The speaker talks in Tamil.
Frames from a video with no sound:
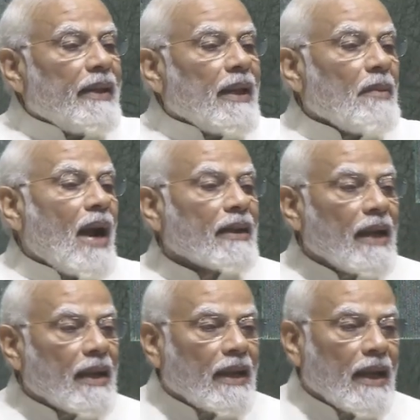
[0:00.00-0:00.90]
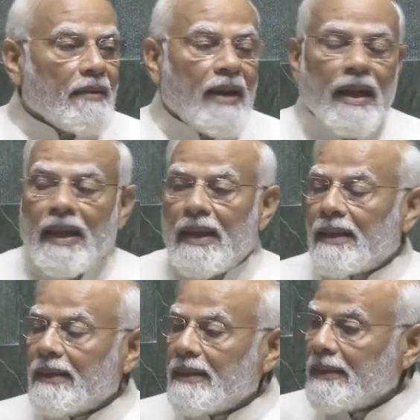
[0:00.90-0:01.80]
எழுப்பப்பட்டதிலே பெருமிதம்
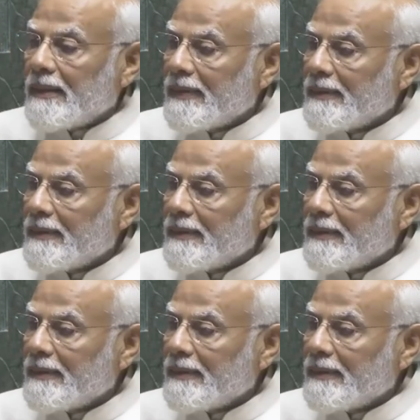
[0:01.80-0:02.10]
இருக்கிறது